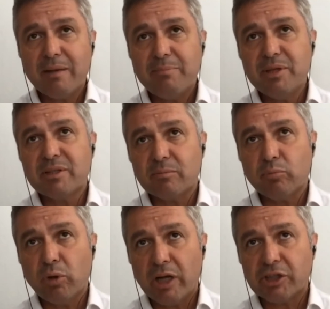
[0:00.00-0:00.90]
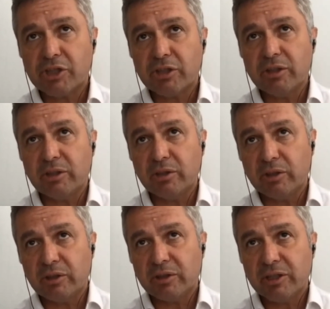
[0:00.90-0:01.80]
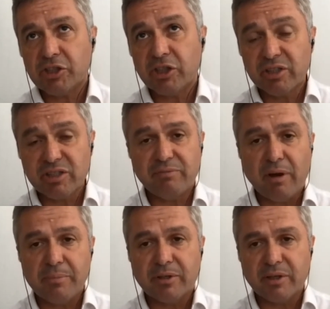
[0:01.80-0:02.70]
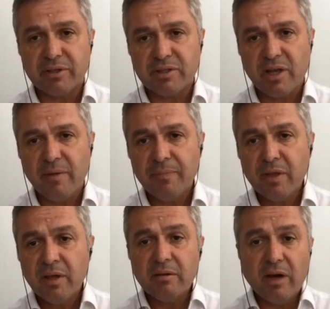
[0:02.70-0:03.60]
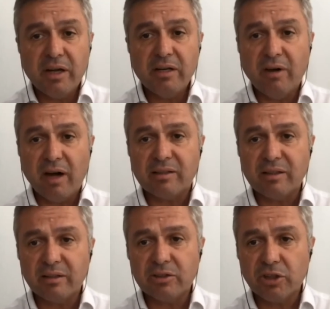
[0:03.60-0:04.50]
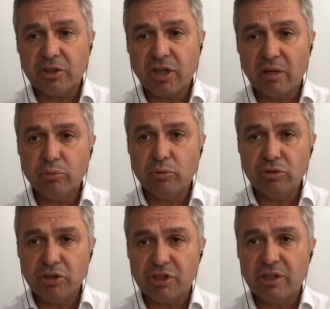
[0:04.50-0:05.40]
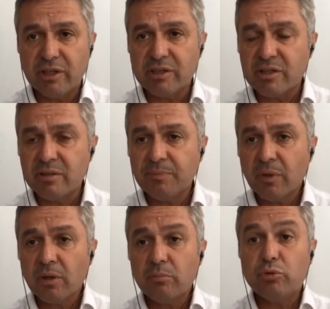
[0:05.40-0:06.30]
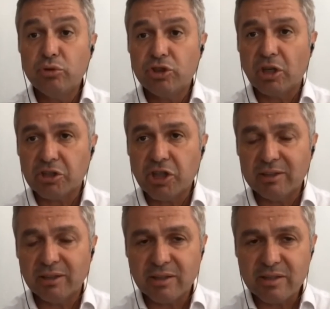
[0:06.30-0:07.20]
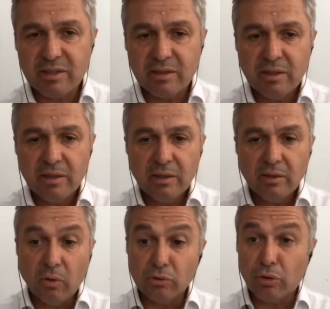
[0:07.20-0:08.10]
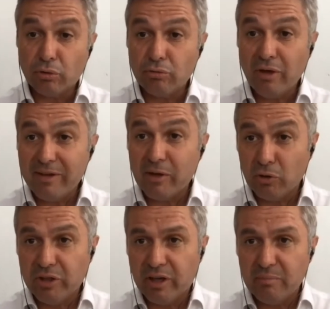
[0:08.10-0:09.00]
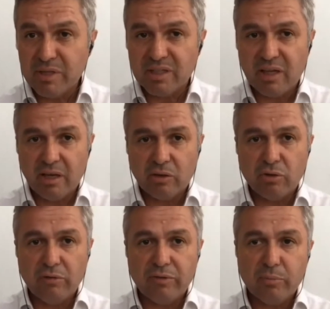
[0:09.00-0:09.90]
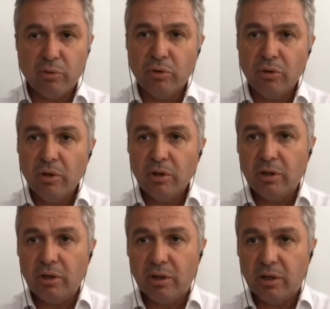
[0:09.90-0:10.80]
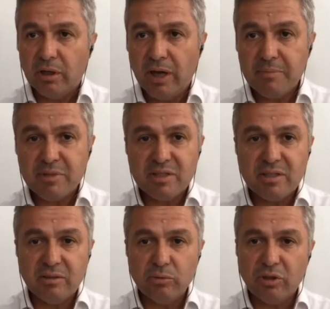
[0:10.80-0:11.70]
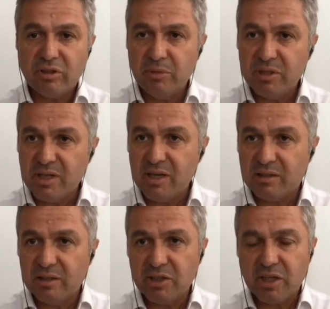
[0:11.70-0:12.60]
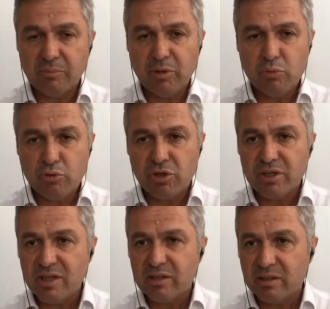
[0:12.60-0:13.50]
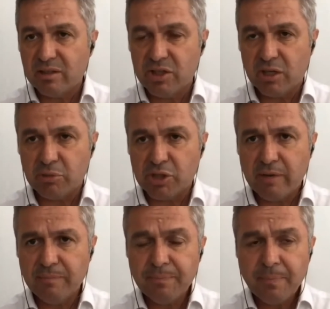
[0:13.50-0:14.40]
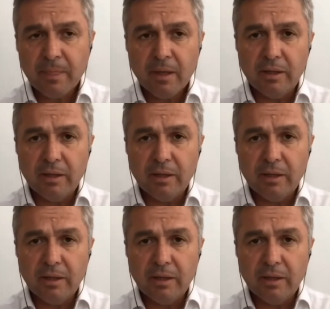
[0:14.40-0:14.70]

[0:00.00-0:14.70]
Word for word: Eğer bir bulaş yaşanırsa fabrikanızda aynı vardiyada çalışan bütün işçilerinizin, bütün çalışanlarınızın 14 gün eve gönderilmesi gerekiyor ve bu evet. e, hem sizin üretiminizi etkileyecek hem de bütçenizi etkileyecek bir şey.